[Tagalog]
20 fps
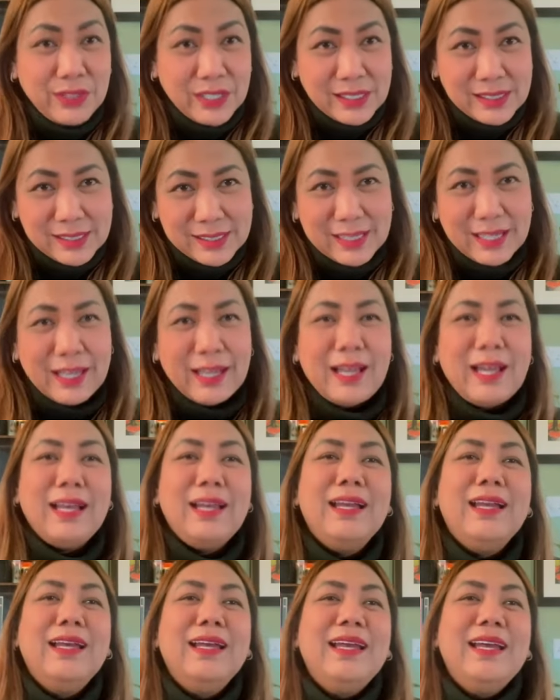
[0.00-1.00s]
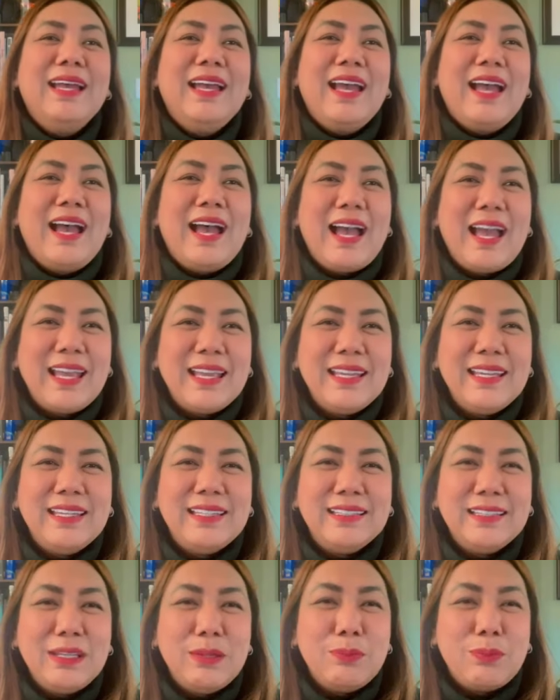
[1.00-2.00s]
visa ay
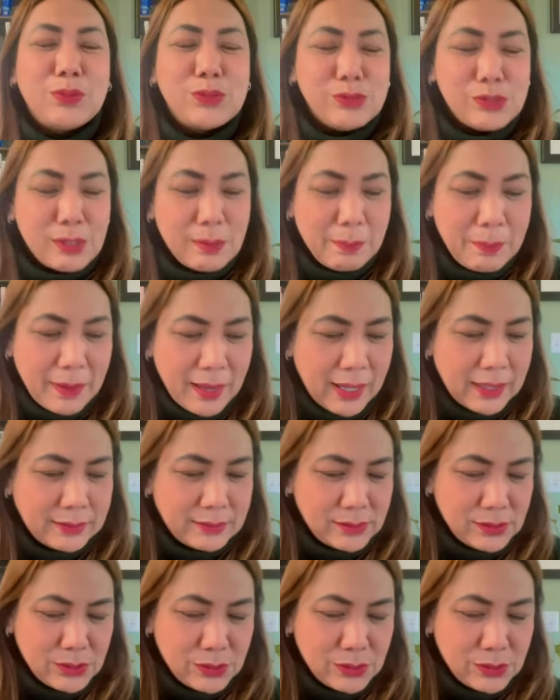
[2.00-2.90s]
hindi po sapat.